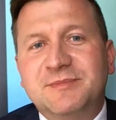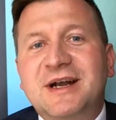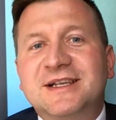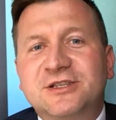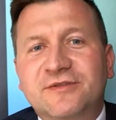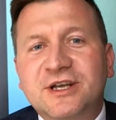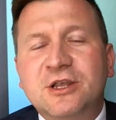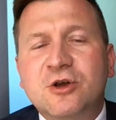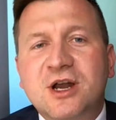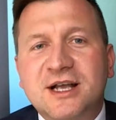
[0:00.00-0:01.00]

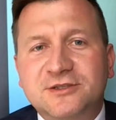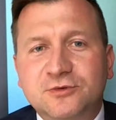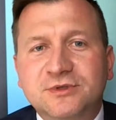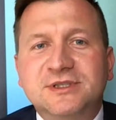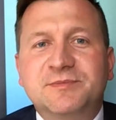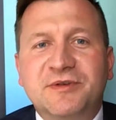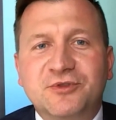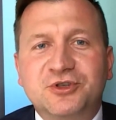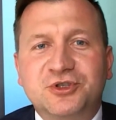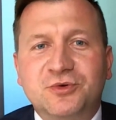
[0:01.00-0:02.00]
zmagazynowanego gazu z
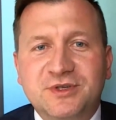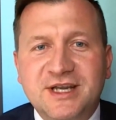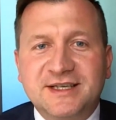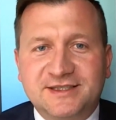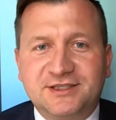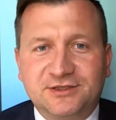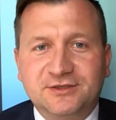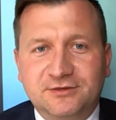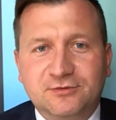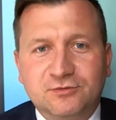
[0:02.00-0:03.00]
pewnością
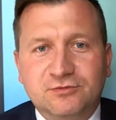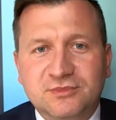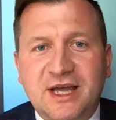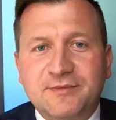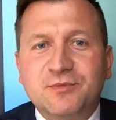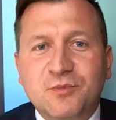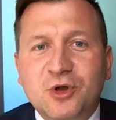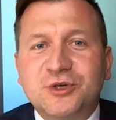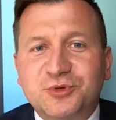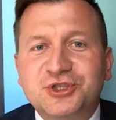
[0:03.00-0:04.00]
jest da,
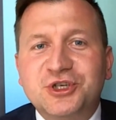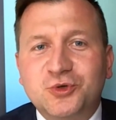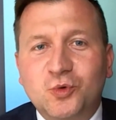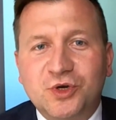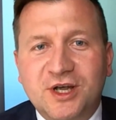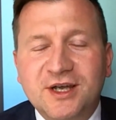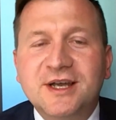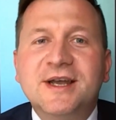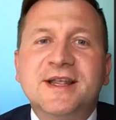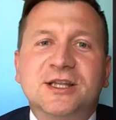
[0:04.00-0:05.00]
może przynieść ulgę.
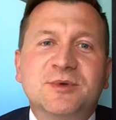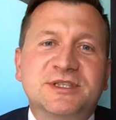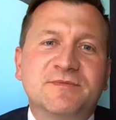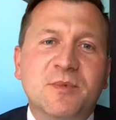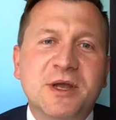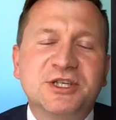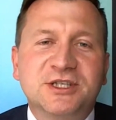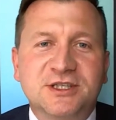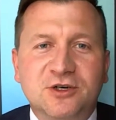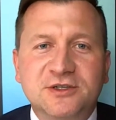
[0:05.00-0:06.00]
Natomiast w momencie,
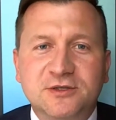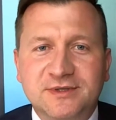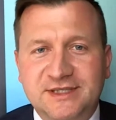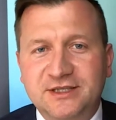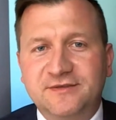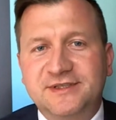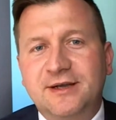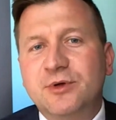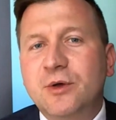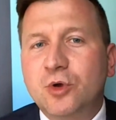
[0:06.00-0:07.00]
gdy rosną ceny w
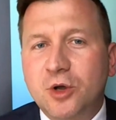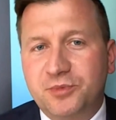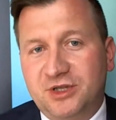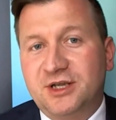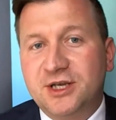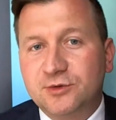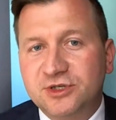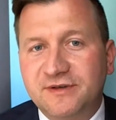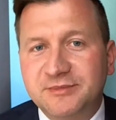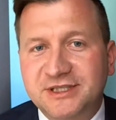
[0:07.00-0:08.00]
całej Europie, na
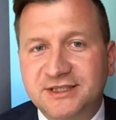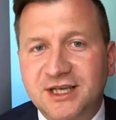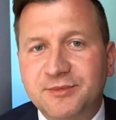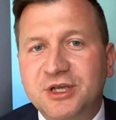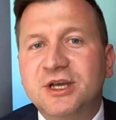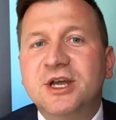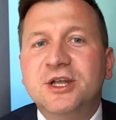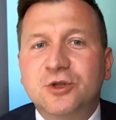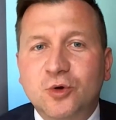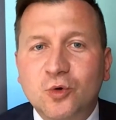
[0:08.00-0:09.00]
giełdzie w Amsterdamie,
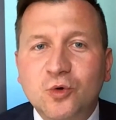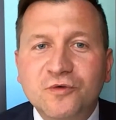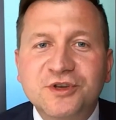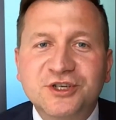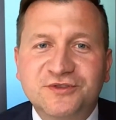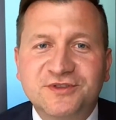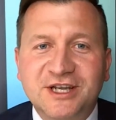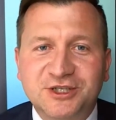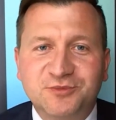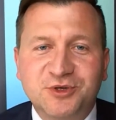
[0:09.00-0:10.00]
to również w
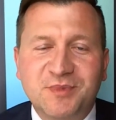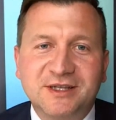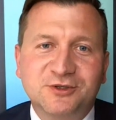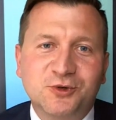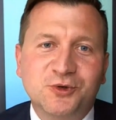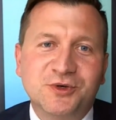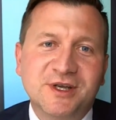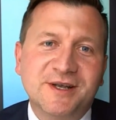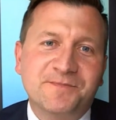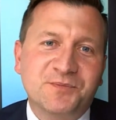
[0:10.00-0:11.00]
naszym przypadku
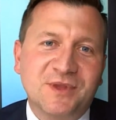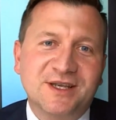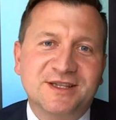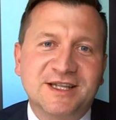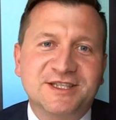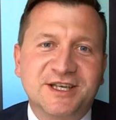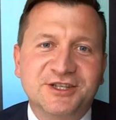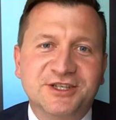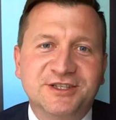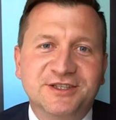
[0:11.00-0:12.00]
mm, te
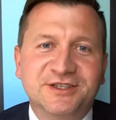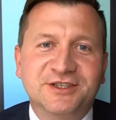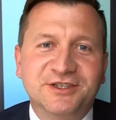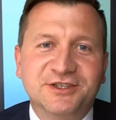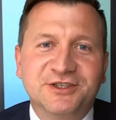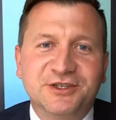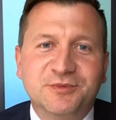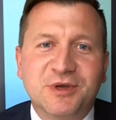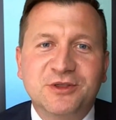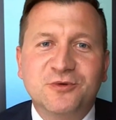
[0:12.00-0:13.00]
ceny e,
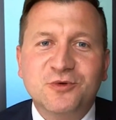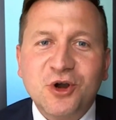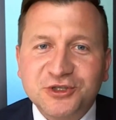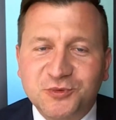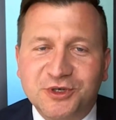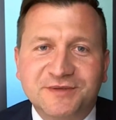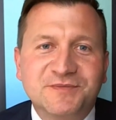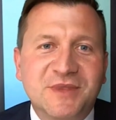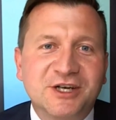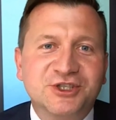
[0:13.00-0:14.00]
będą rosły.
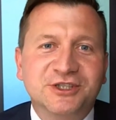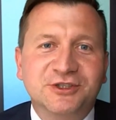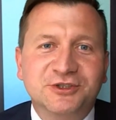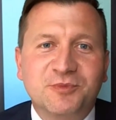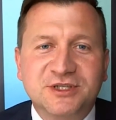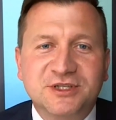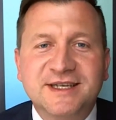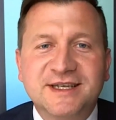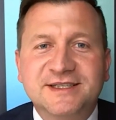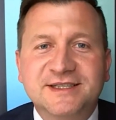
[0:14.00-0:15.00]
Także to, to
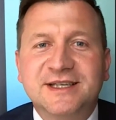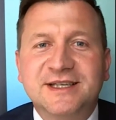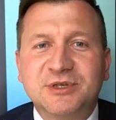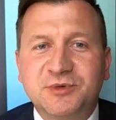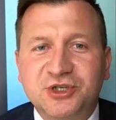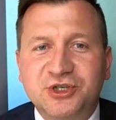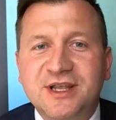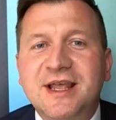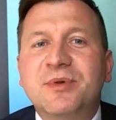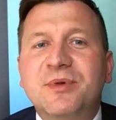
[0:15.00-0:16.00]
Polska jest
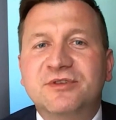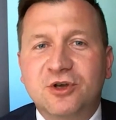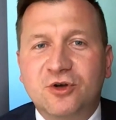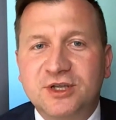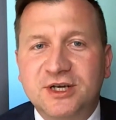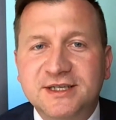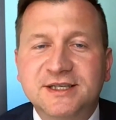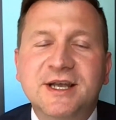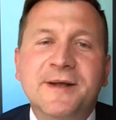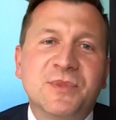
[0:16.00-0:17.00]
zabezpieczona na pewien
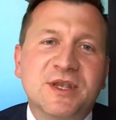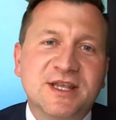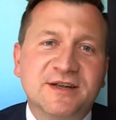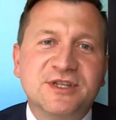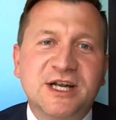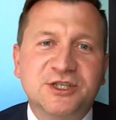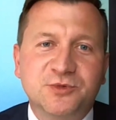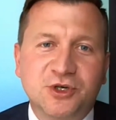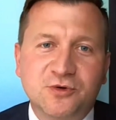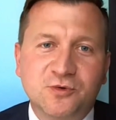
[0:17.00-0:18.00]
okres, jednak w dalszym
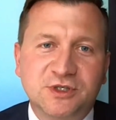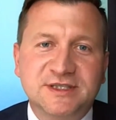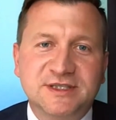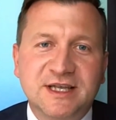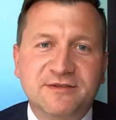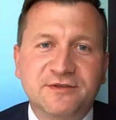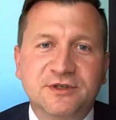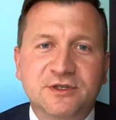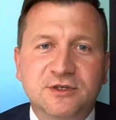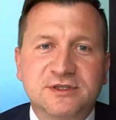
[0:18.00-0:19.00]
ciągu te
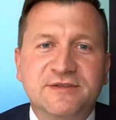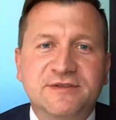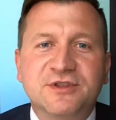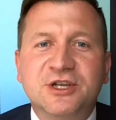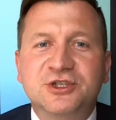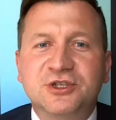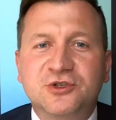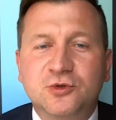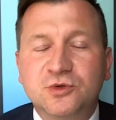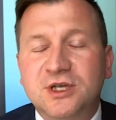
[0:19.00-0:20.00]
dostawy z zewnętrznych
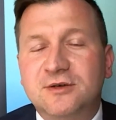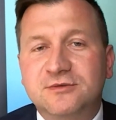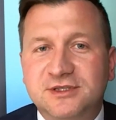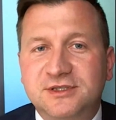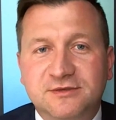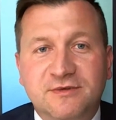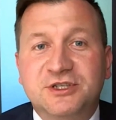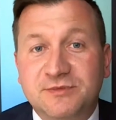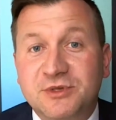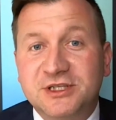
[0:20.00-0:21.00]
źródeł, z
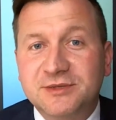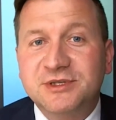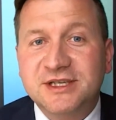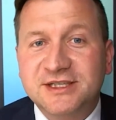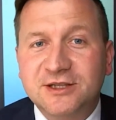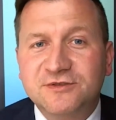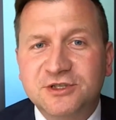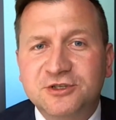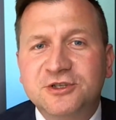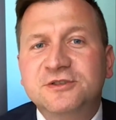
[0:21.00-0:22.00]
właśnie między innymi ze Stanów
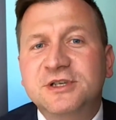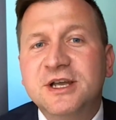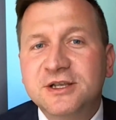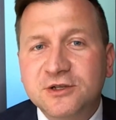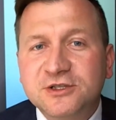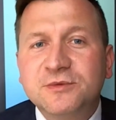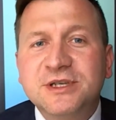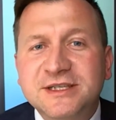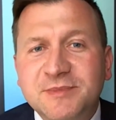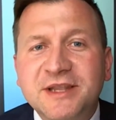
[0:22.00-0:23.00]
Zjednoczonych, no są
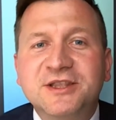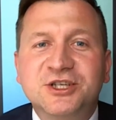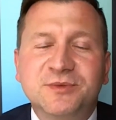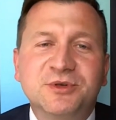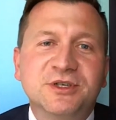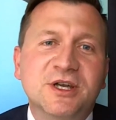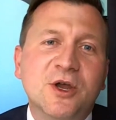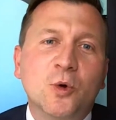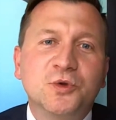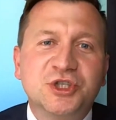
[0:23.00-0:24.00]
niezbędne, żeby
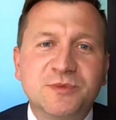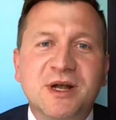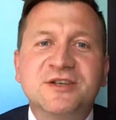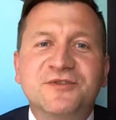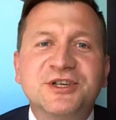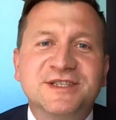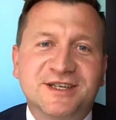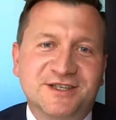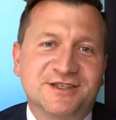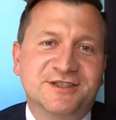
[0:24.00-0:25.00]
utrzymać w
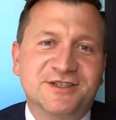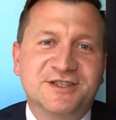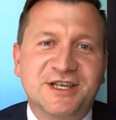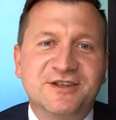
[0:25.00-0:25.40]
ryzach e,